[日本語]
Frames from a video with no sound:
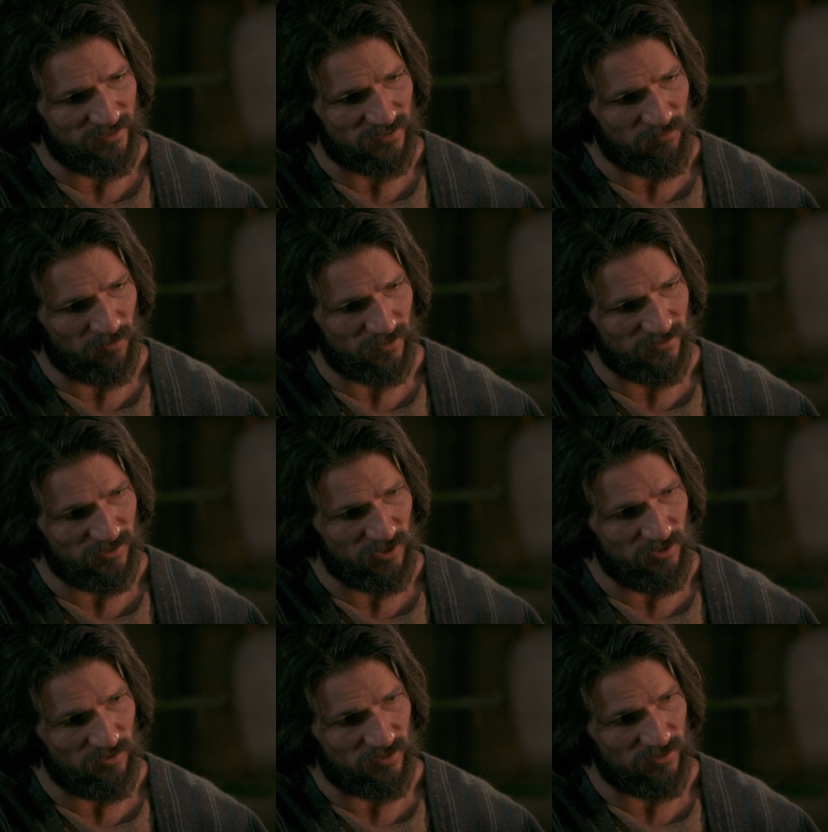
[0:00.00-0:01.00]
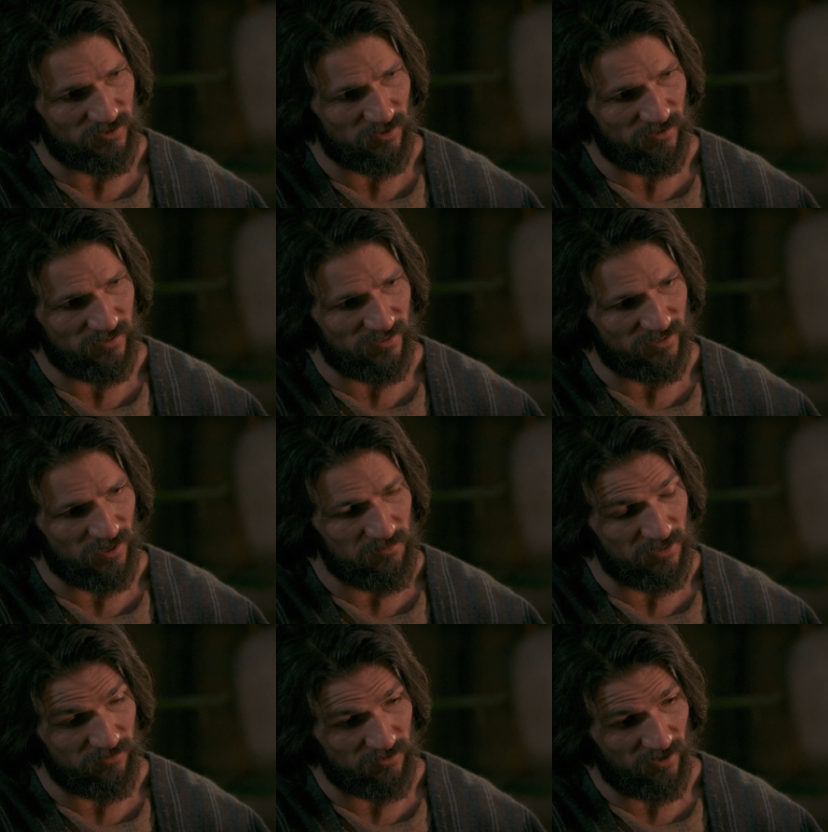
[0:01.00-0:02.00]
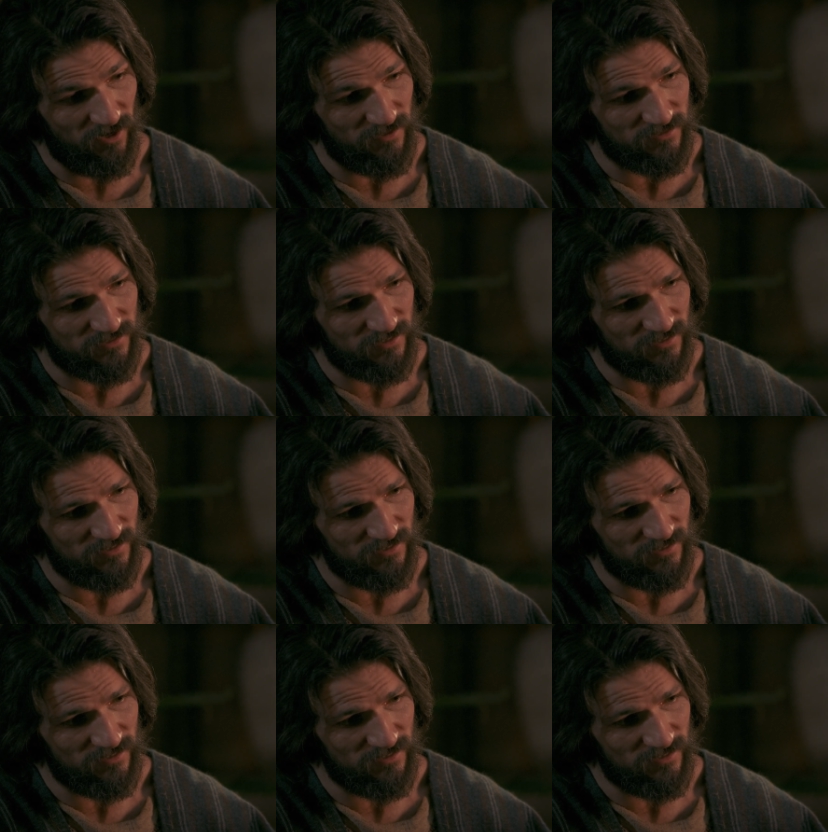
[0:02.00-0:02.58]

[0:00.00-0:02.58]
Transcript: トの来臨について少し述べておきたい